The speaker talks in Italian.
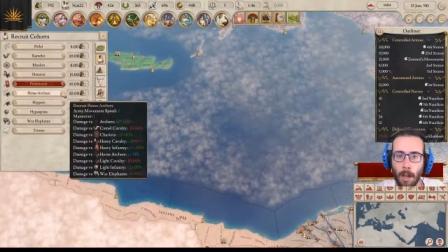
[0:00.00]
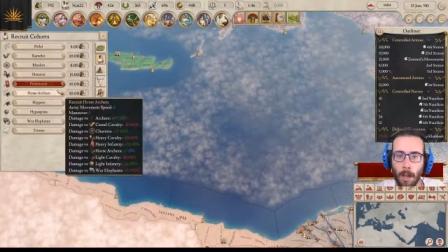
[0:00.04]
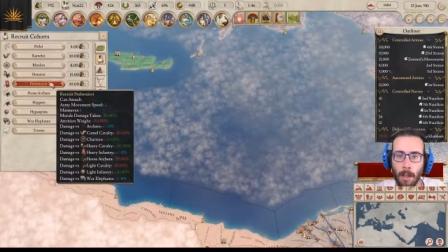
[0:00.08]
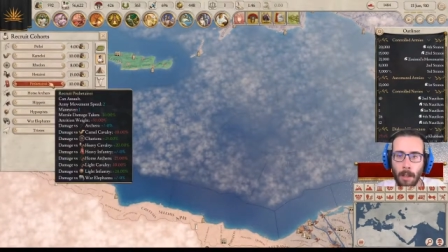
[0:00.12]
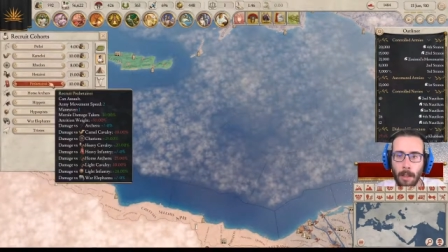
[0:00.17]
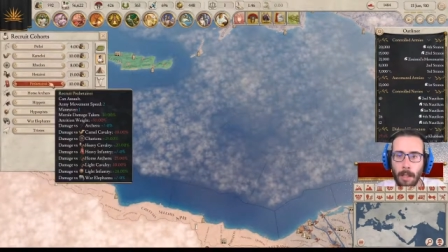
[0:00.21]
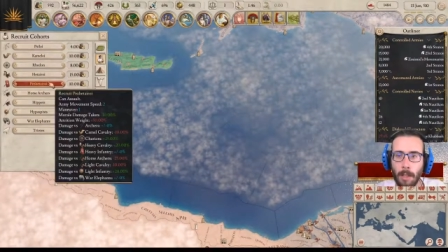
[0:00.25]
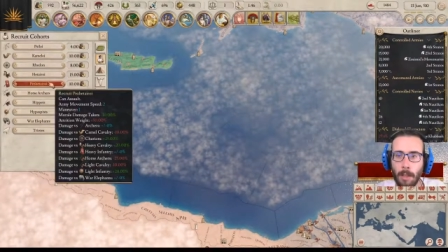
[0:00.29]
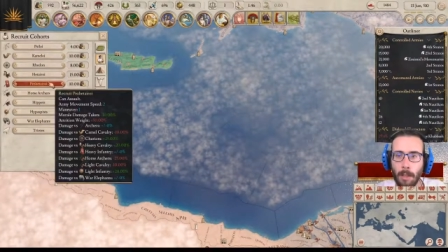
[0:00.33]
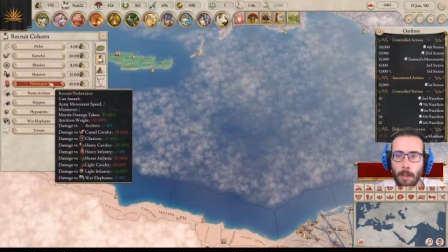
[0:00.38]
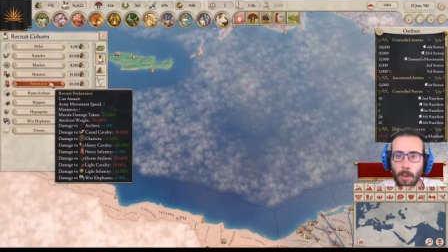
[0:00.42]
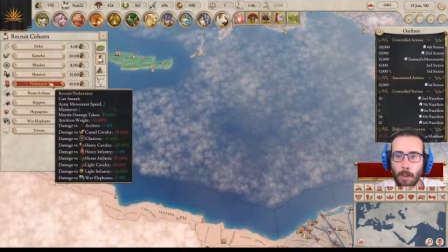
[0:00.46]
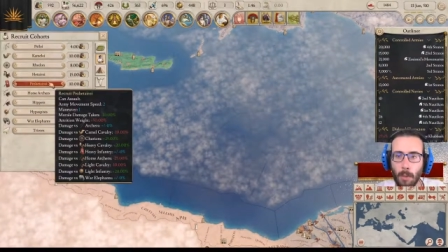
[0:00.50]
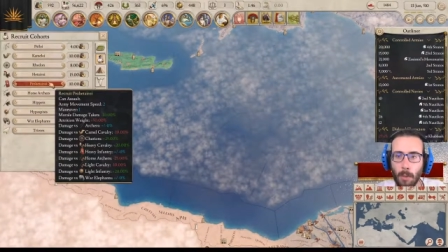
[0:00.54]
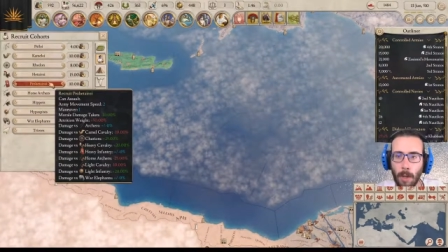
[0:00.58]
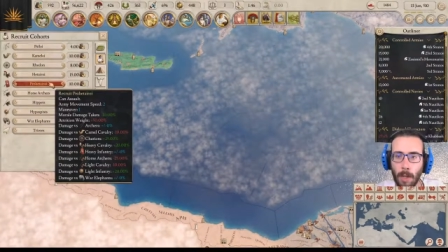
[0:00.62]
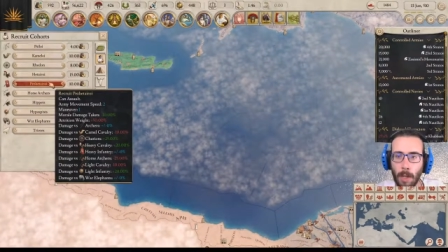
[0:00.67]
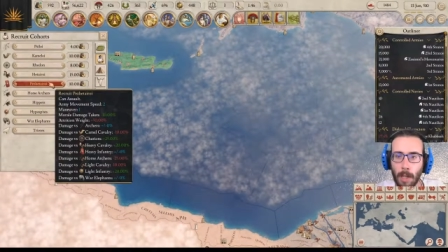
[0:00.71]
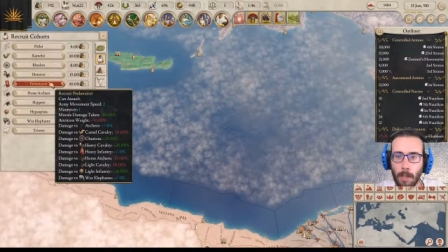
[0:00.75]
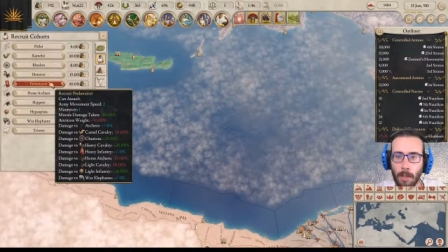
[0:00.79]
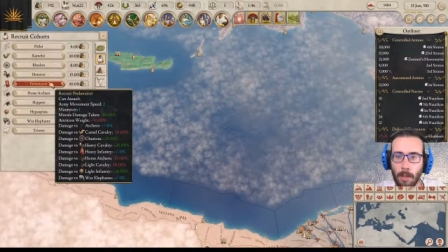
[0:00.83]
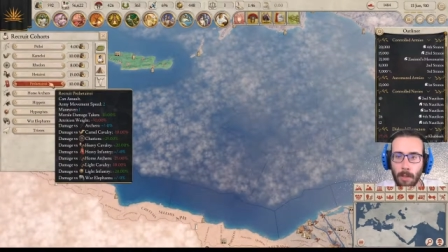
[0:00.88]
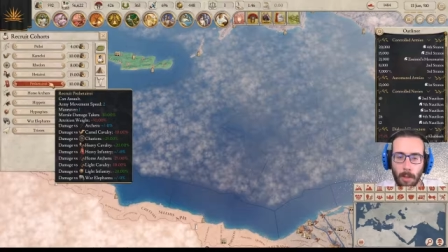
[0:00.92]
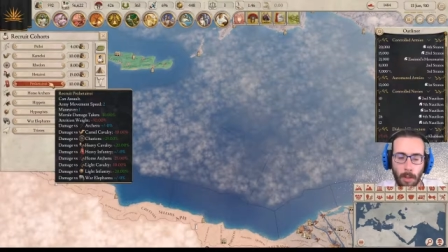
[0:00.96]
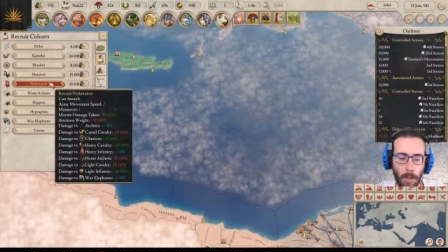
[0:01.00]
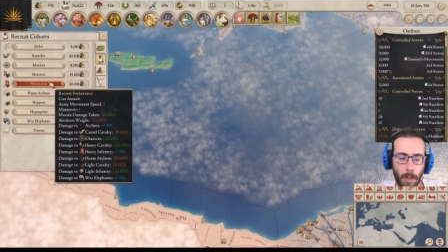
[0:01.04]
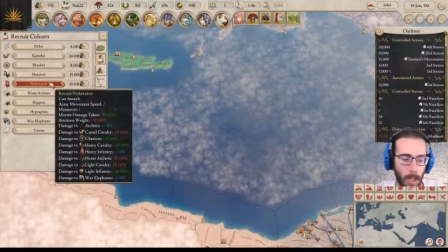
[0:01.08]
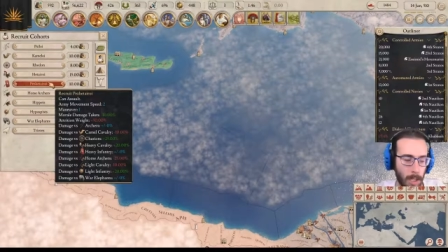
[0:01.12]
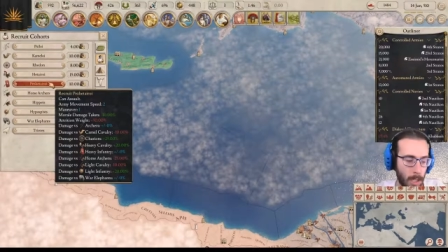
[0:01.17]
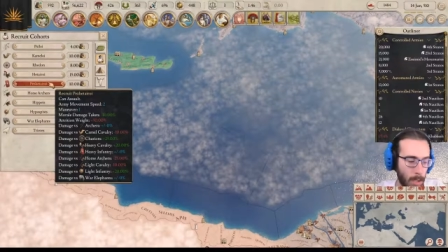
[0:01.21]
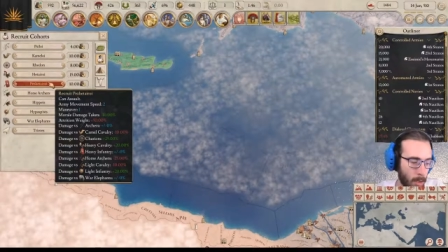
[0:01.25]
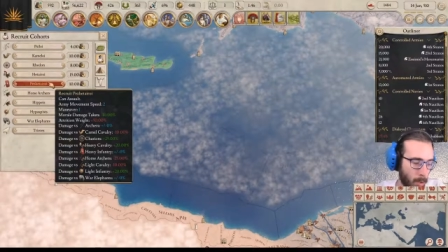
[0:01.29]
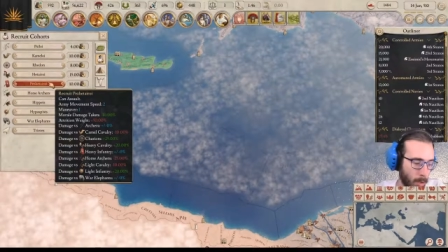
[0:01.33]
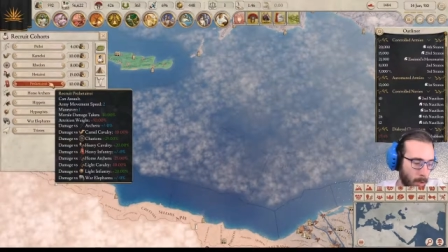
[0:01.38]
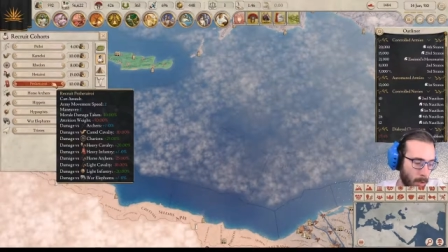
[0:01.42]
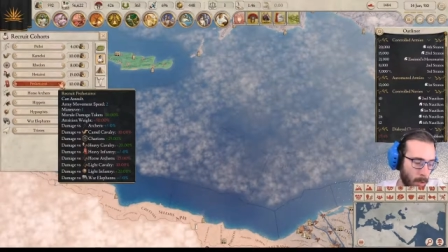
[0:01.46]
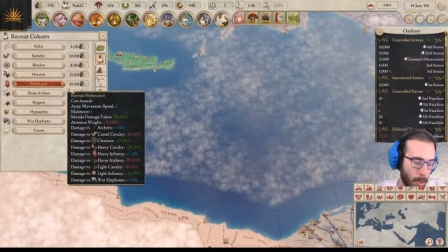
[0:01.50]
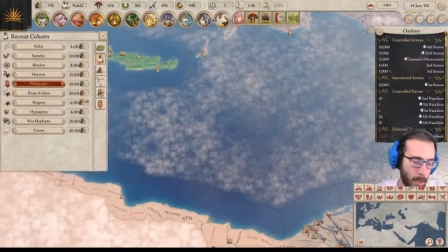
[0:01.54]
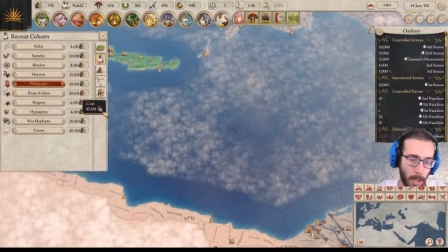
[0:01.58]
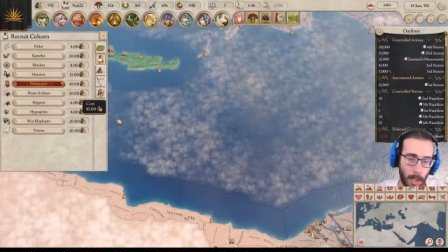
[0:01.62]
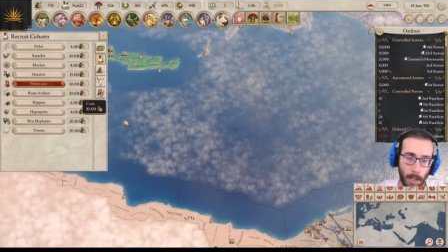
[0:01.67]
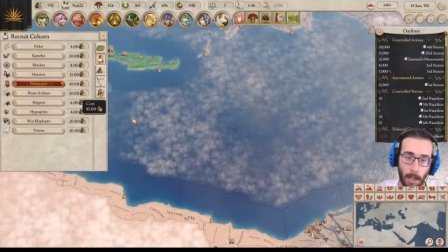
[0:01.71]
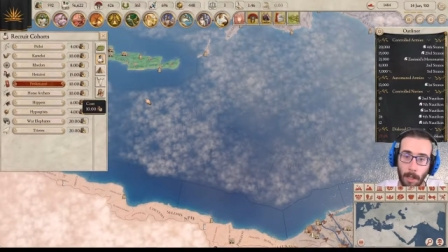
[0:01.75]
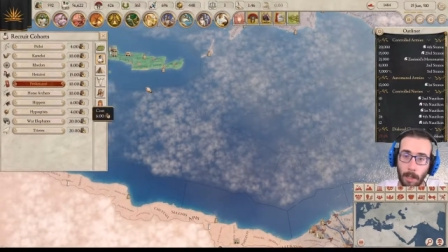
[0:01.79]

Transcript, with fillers: Detto questo, allora,